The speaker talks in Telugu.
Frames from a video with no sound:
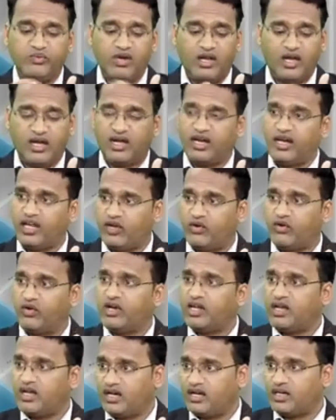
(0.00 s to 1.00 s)
లాగా
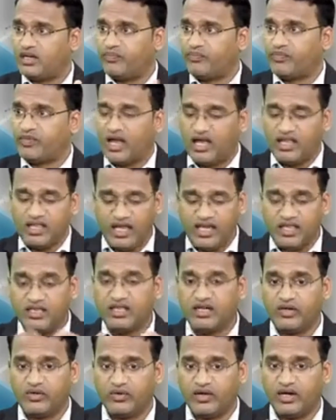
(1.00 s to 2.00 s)
నెక్రోటిక్ అంటాం అది
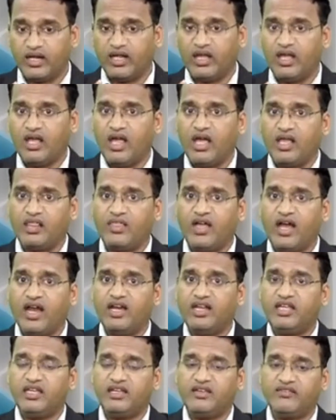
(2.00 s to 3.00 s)
అయిందనుకోండి
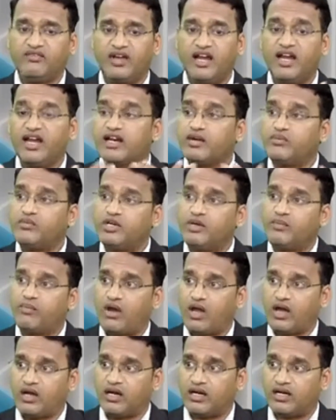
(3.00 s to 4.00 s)
దాన్ని వల్డరబుల్
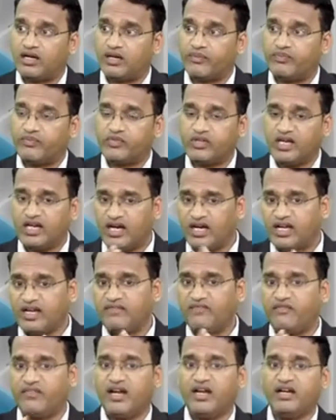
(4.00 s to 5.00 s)
ప్లాక్ అంటాం సో ఇట్లా
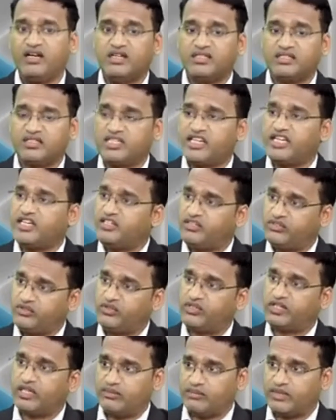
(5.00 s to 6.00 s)
డిఫరెంట్ స్టేజెస్
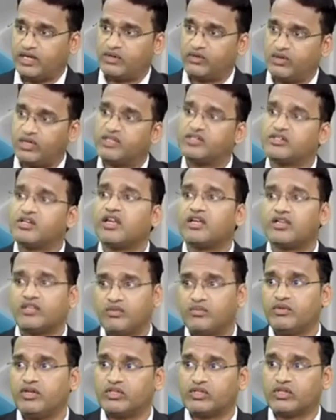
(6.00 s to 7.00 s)
ఉంటాయి మన కొలెస్ట్రాల్
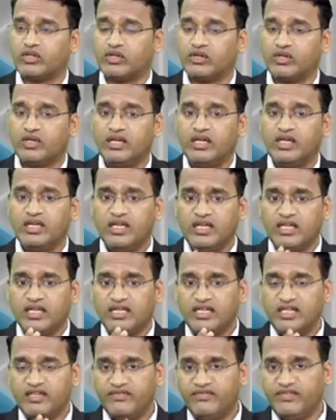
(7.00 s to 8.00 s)
అక్యుములేషన్లో
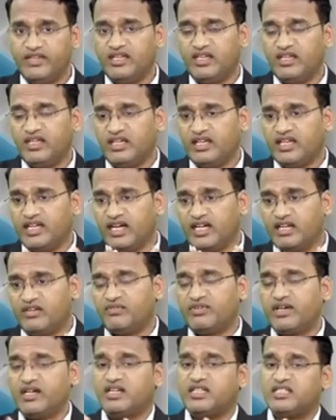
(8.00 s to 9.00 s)
ఇవి
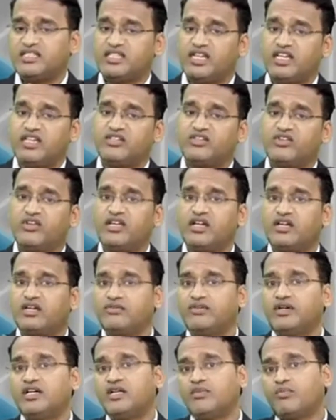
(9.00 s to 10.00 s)
ఎటువంటి స్టేజ్లో
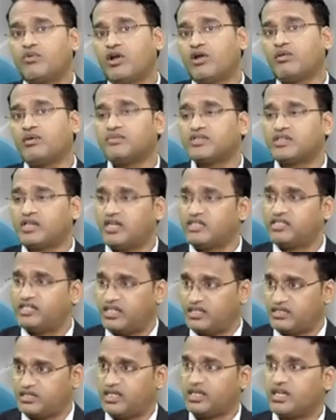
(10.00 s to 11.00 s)
ఎటువంటి ప్రాబ్లమ్స్ కాస్
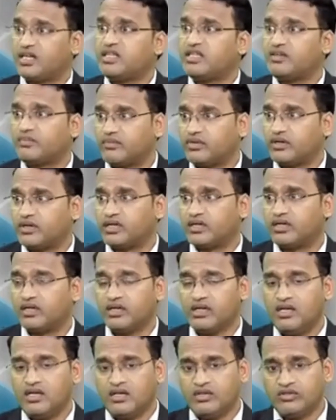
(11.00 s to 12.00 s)
చేస్తాయనేది ఇంపార్టెంట్
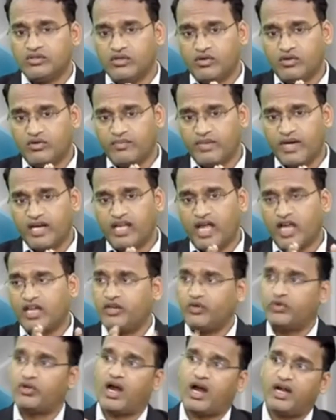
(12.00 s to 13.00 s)
సో మనకి
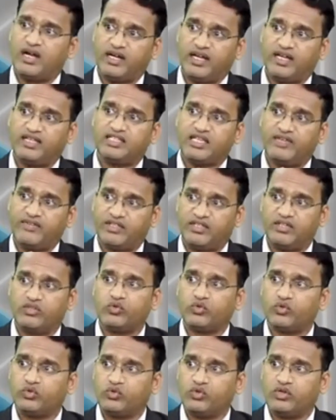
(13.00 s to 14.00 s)
అక్యూట్ హార్ట్ అటాక్స్ ఏవైతే
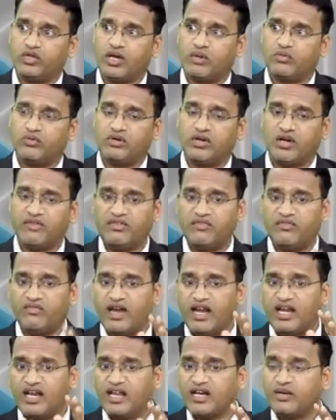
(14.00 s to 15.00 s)
చూస్తున్నామో అవి
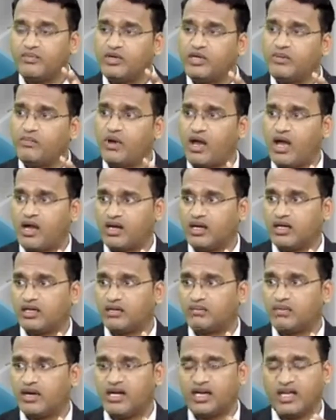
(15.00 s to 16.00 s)
వల్నరబుల్ ప్లాక్
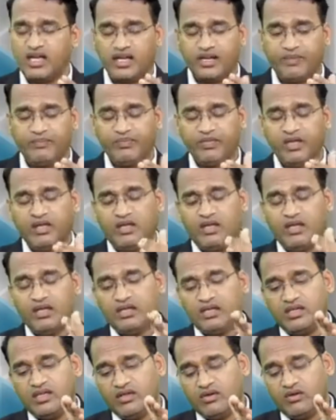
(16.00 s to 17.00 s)
అంటాం అంటే
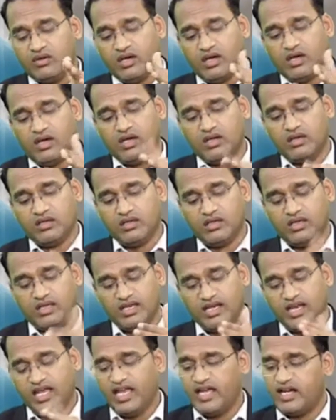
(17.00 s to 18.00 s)
ఈ ఒక ఈ
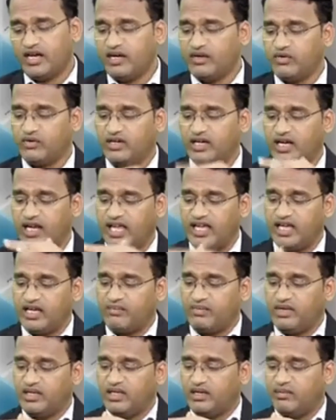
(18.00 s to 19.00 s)
లేయర్ అనుకోండి లేయర్
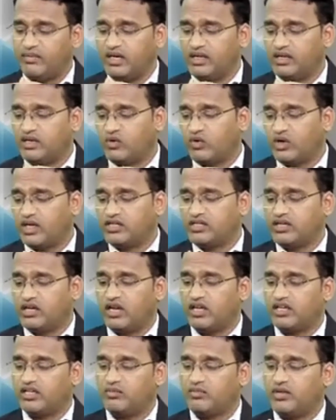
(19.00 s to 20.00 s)
మీద మనకి
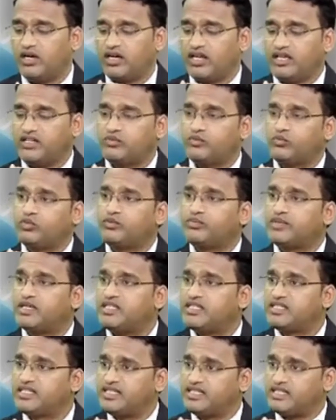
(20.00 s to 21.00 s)
కొలెస్ట్రాల్ అక్యుములేట్ అయ్యి స్మూత్
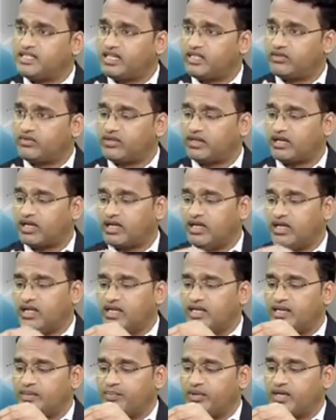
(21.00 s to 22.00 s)
మజిల్ సెల్స్ అనేది ఉంటాయి
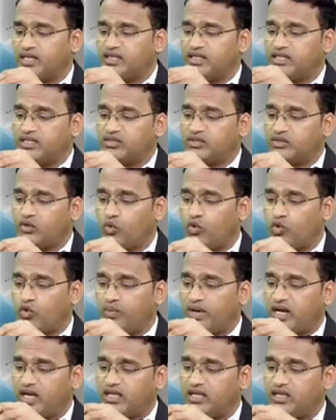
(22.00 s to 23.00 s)
ఎప్పుడైతే ఈ
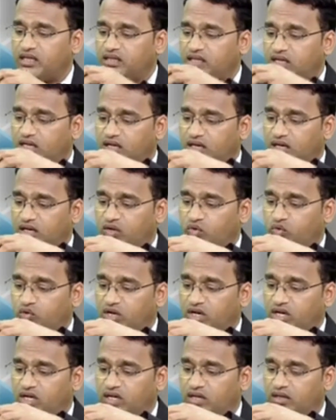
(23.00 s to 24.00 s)
లోపల ఏదైతే
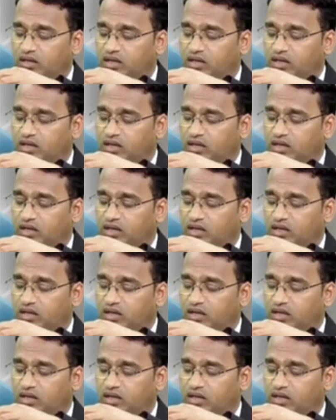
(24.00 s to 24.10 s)
ఇంకోటి